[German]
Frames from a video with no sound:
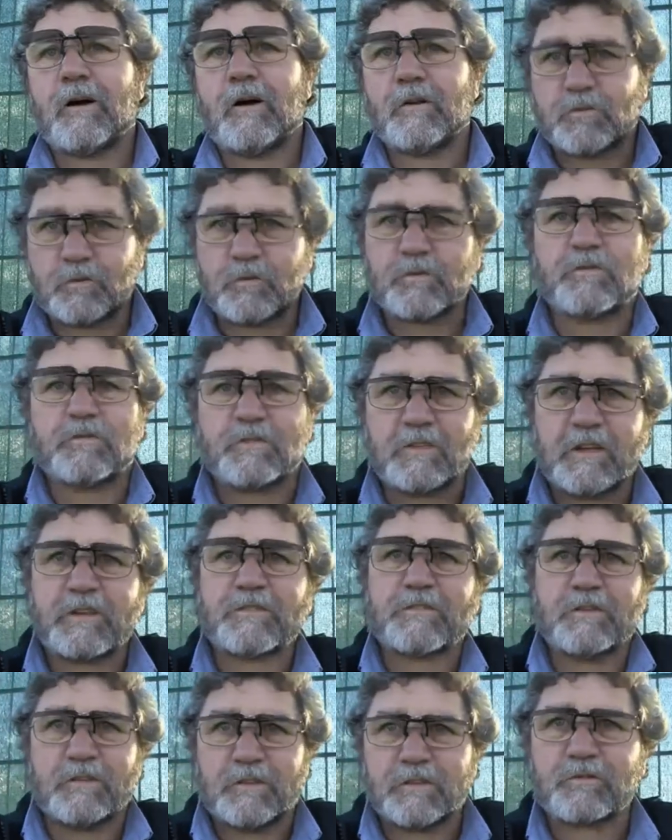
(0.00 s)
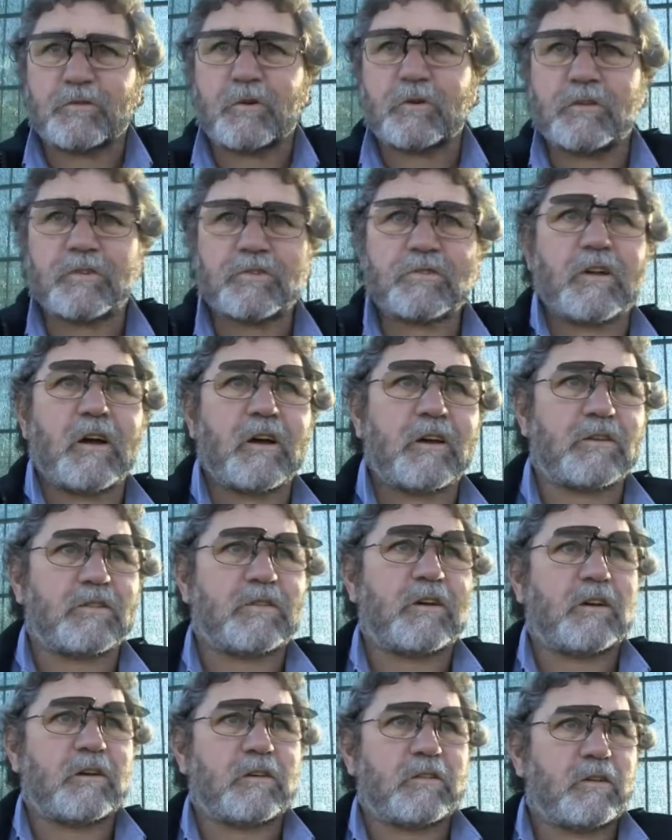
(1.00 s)
Also das nächste ist Donnerstag. Ich
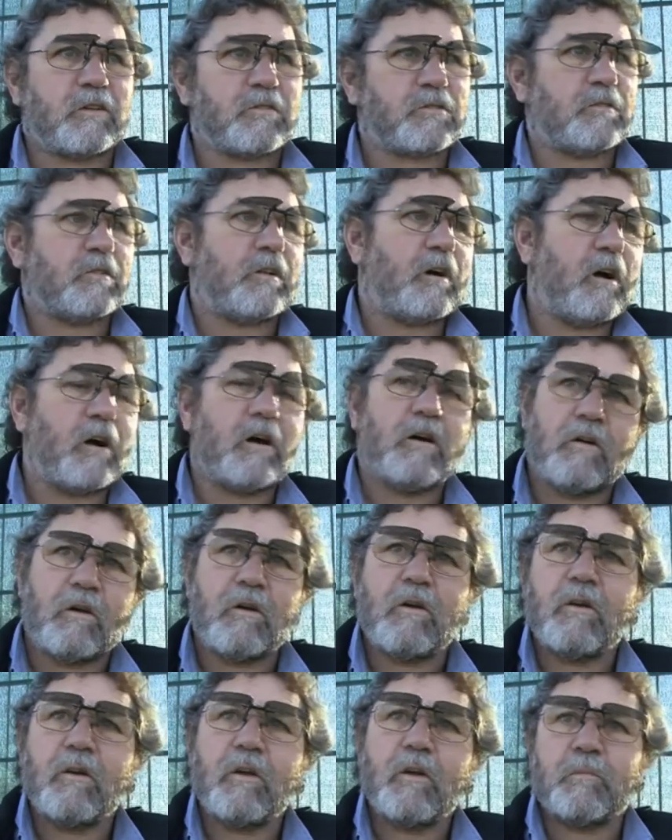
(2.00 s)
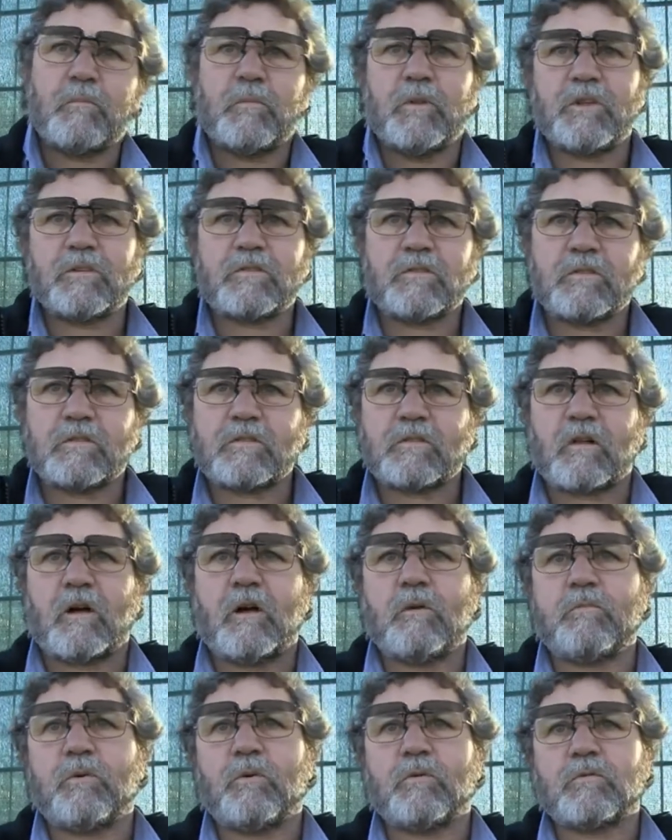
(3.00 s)
denke, dass sie da mindestens
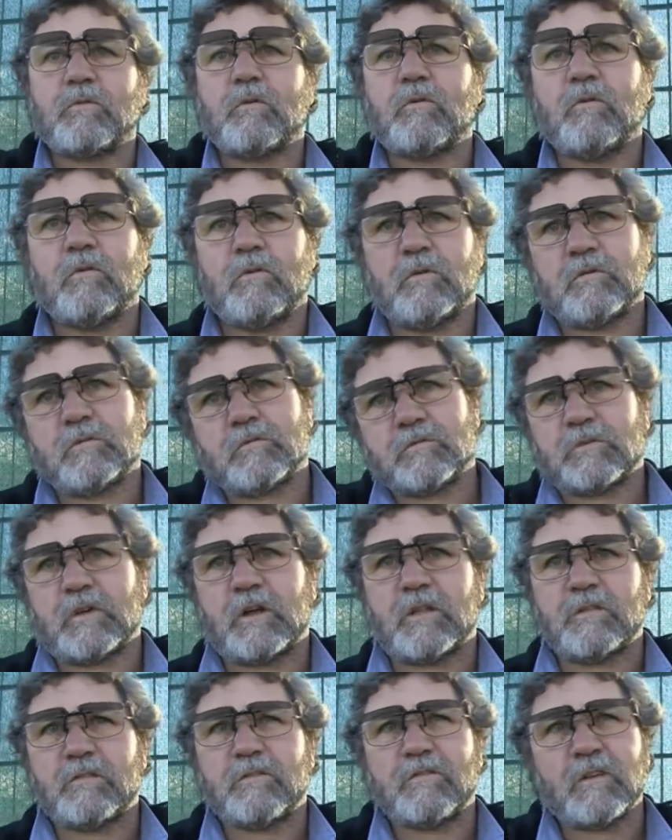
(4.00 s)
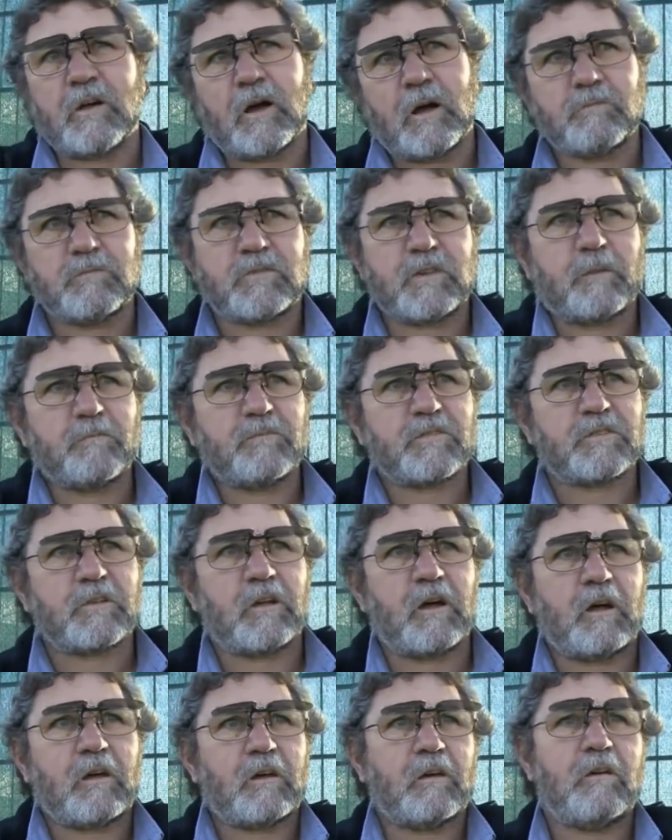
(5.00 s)
drei Punkte holen und dann am
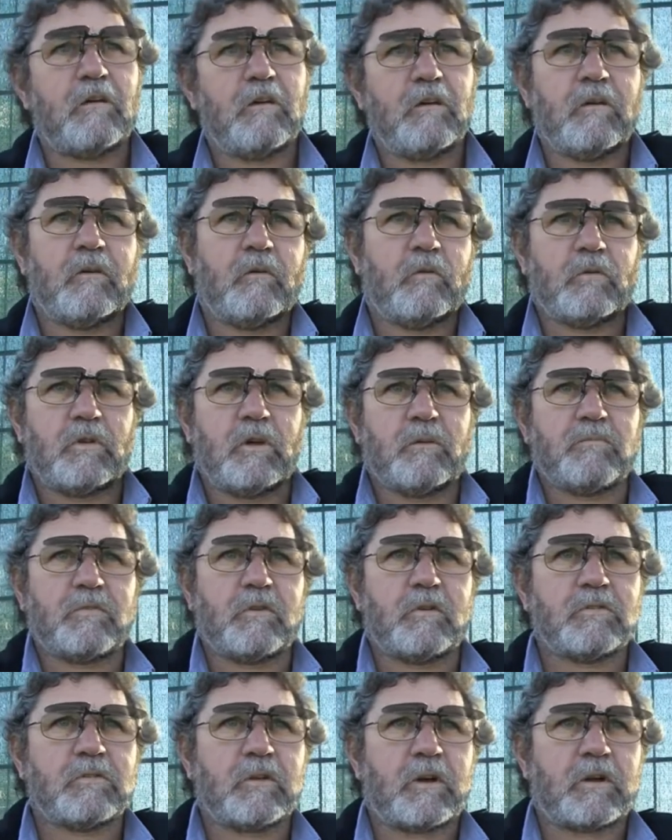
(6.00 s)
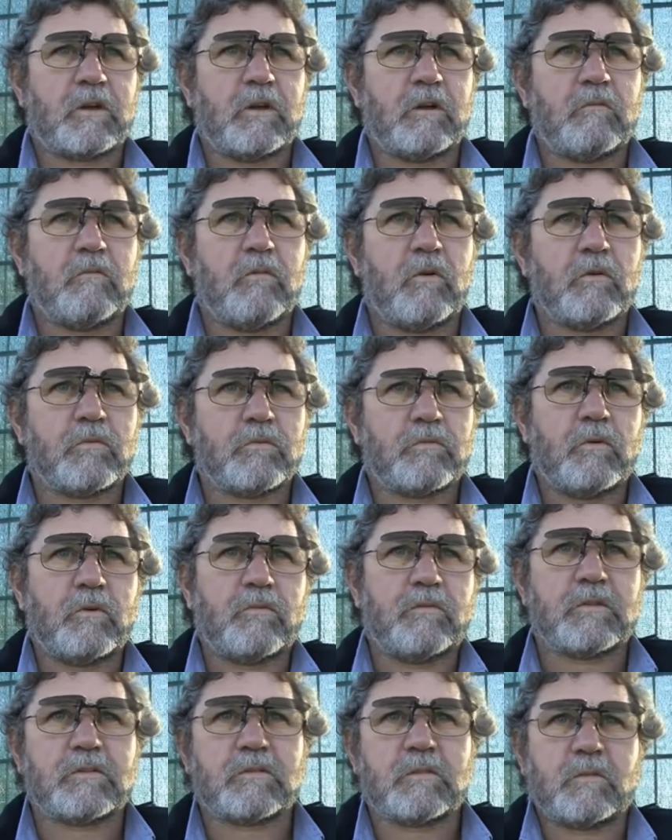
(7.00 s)
Samstag oder am Sonntag gegen
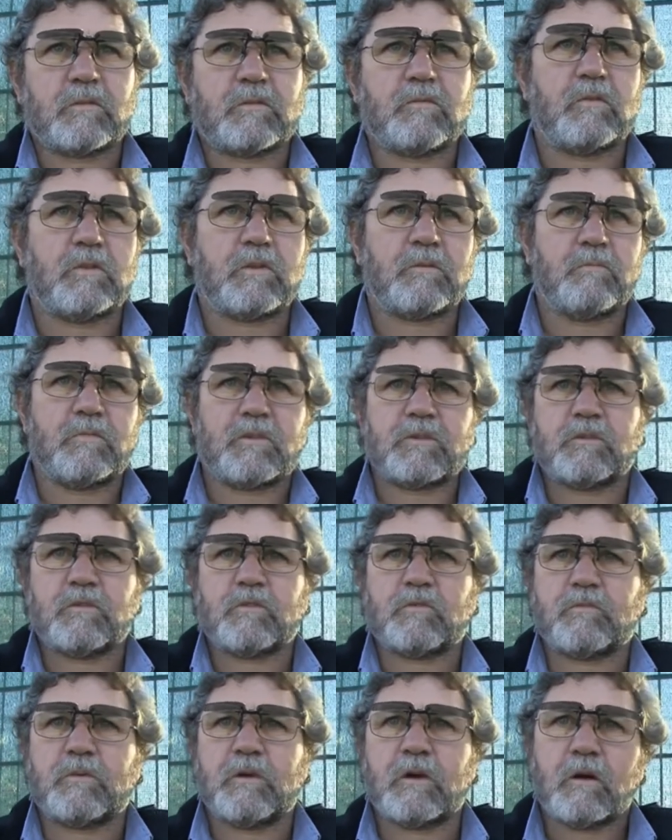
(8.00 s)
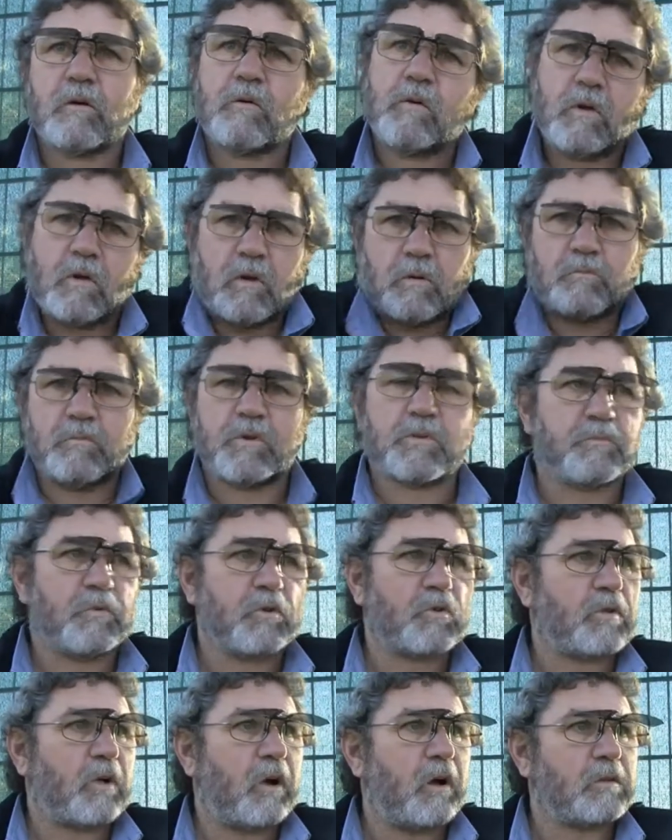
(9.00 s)
Wolfsburg jetzt natürlich ein bisschen schwer mit
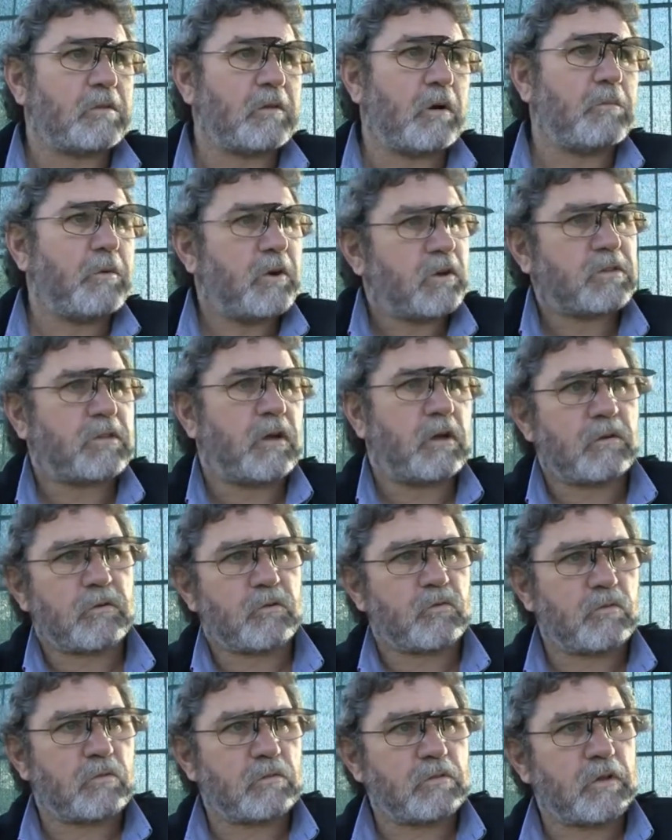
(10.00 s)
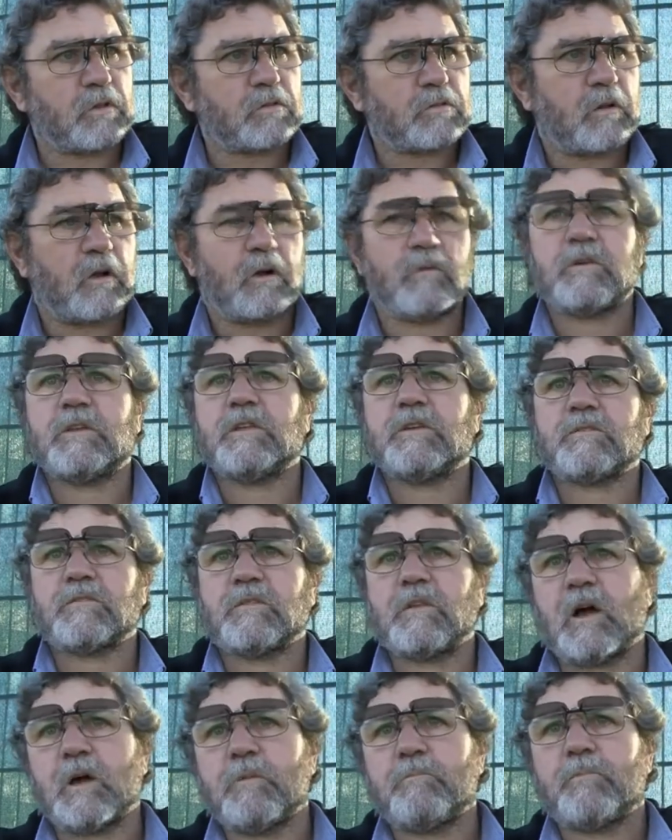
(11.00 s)
Bestreiter, aber ich denke schon, dass da
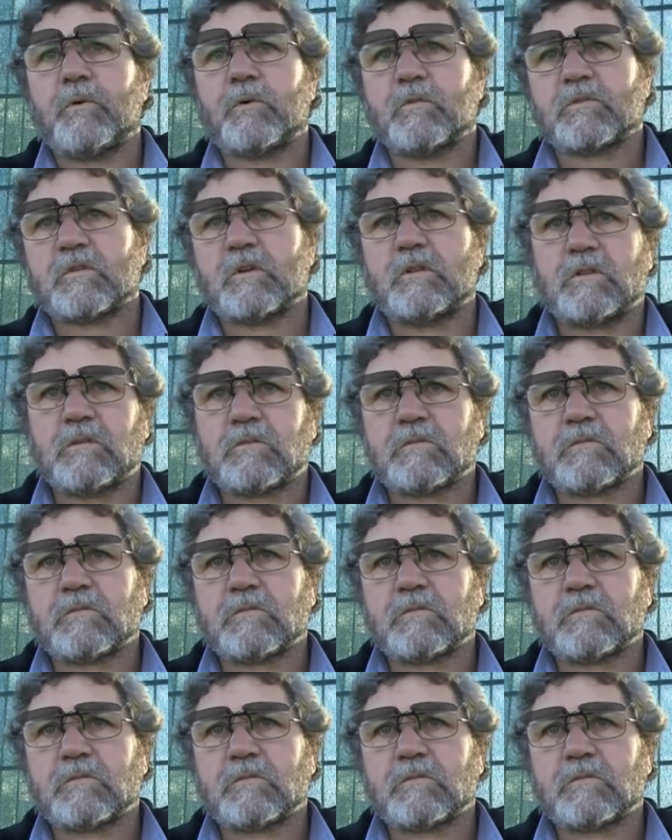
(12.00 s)
wenigstens ein Punkt drin